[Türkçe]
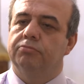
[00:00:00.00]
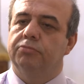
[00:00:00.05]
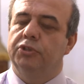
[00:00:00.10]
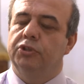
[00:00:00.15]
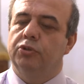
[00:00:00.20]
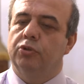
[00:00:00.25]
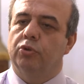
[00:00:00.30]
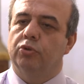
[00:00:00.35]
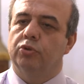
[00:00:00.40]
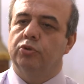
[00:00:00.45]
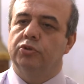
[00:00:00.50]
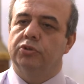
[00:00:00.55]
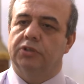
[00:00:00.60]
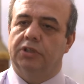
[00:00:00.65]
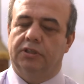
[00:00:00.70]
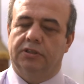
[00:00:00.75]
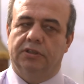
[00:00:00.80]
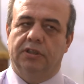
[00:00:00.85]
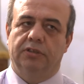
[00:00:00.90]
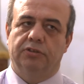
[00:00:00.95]

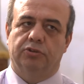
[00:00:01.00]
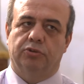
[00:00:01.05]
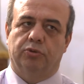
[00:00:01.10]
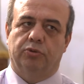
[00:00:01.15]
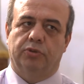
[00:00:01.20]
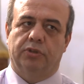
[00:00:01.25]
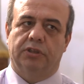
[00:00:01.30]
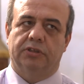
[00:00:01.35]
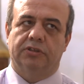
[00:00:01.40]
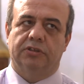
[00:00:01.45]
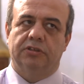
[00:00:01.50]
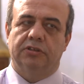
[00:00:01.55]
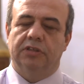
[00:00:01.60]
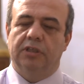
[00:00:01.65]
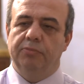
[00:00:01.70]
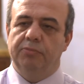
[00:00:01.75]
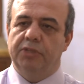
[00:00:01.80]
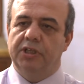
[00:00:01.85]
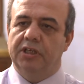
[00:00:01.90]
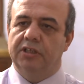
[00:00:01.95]
1980
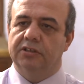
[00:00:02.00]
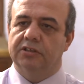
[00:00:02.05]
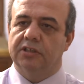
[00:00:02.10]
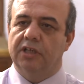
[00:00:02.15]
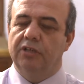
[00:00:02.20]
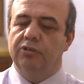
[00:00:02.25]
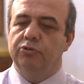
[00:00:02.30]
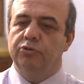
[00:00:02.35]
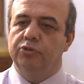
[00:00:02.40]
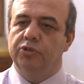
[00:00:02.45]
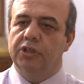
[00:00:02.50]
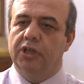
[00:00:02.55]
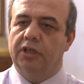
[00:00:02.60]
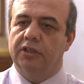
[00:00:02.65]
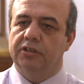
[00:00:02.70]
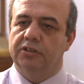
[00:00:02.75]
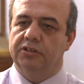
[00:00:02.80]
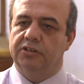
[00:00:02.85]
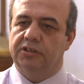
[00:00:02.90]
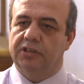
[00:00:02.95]
sonrasında bireysel
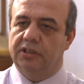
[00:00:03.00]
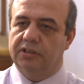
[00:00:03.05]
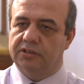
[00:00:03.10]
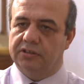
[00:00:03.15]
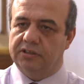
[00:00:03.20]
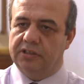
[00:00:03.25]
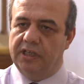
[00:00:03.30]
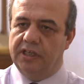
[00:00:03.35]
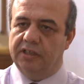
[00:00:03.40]
dünyanın içerisinde,